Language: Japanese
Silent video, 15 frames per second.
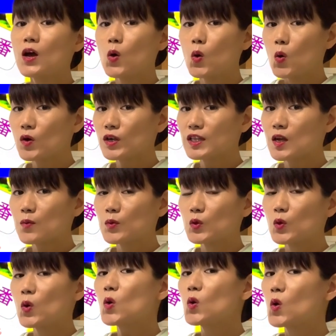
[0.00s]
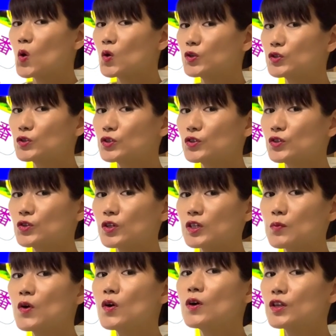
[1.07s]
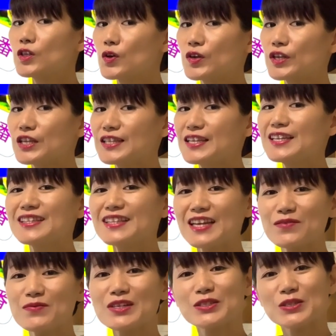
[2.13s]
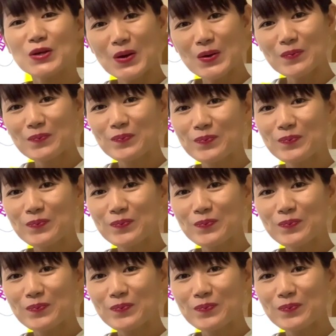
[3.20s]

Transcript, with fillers: 大きなものを購入するのにも良い日になりますよ